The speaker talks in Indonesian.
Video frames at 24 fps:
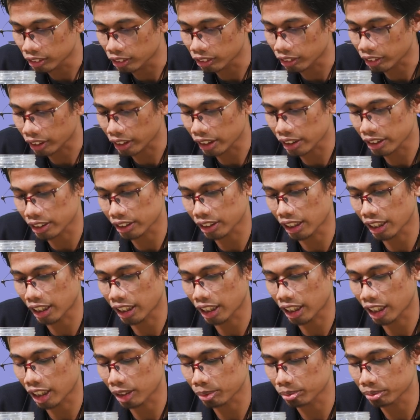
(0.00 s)
Oke
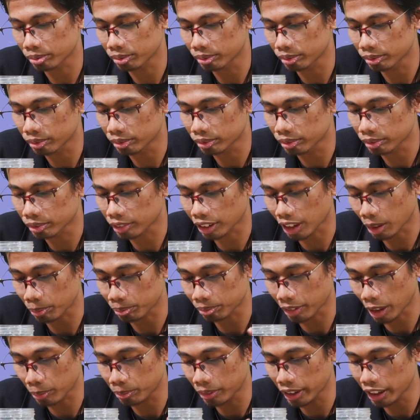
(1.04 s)
siap. Mm -mm.
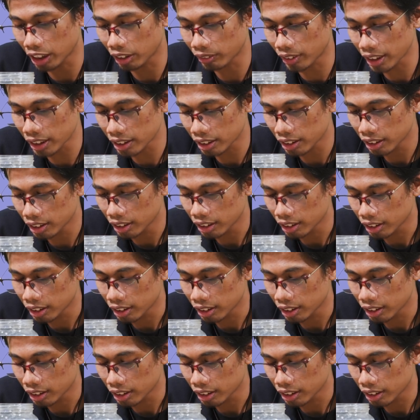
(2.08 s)
Tetap tabah ya Mas.